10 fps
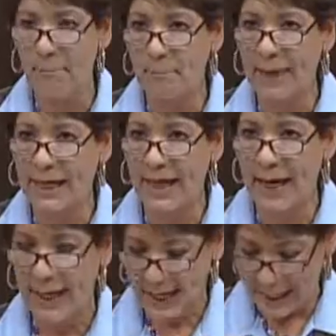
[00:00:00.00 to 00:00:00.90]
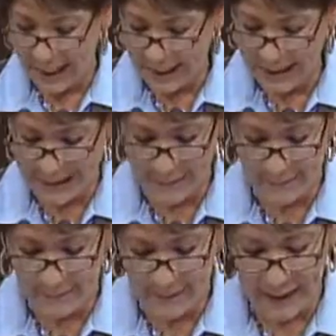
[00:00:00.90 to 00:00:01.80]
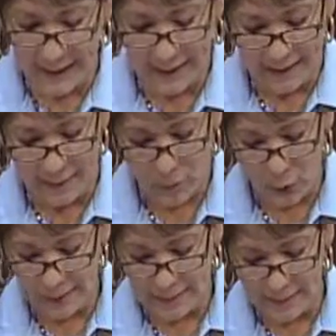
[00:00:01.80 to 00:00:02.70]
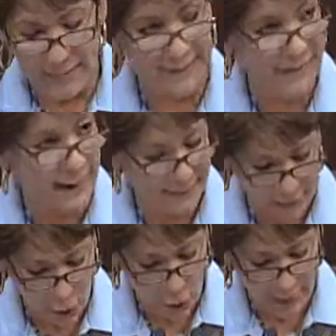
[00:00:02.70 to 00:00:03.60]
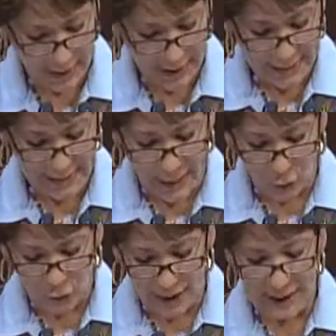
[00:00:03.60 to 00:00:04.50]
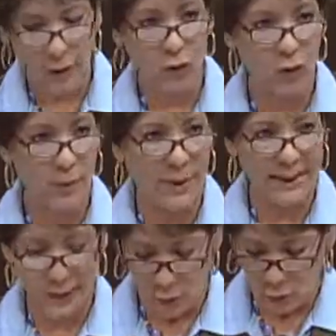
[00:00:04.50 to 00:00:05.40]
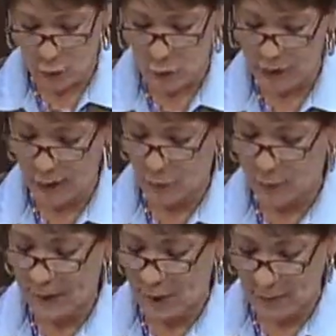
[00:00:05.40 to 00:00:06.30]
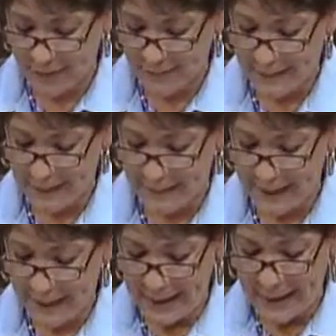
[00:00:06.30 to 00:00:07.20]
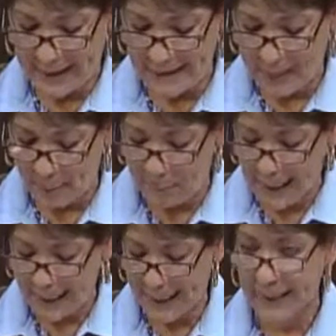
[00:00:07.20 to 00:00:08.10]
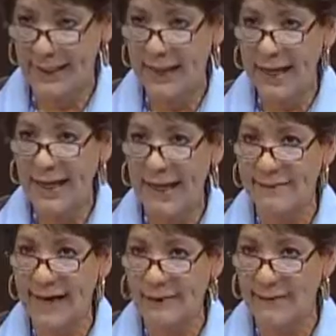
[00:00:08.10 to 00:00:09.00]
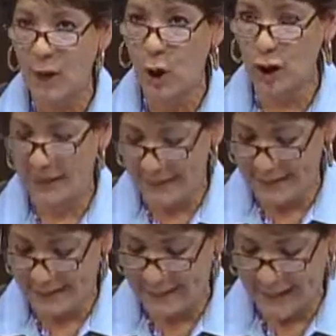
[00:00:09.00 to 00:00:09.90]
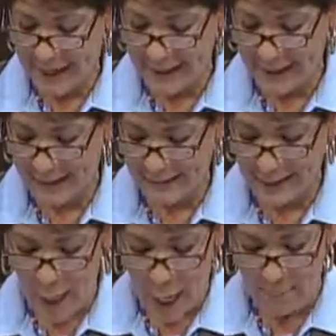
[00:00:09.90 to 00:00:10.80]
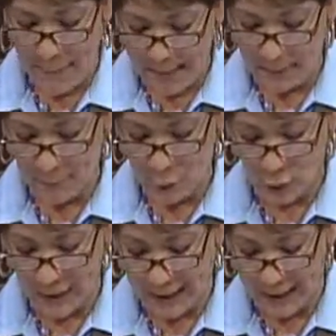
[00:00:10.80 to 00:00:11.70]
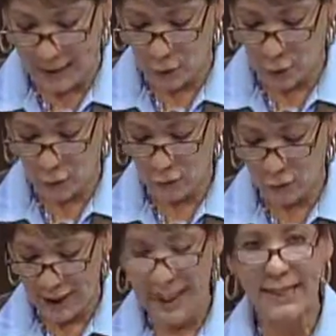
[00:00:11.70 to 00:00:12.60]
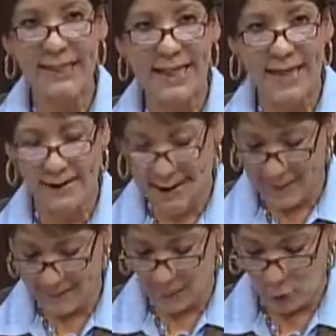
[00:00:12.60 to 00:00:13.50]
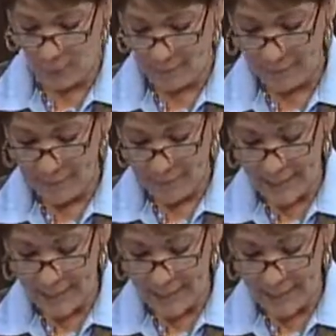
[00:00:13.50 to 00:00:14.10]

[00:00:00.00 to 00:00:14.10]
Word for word: amplíe e intensifique las labores de investigación de los delitos cometidos contra los periodistas y se apliquen las acciones necesarias para protegerlos del riesgo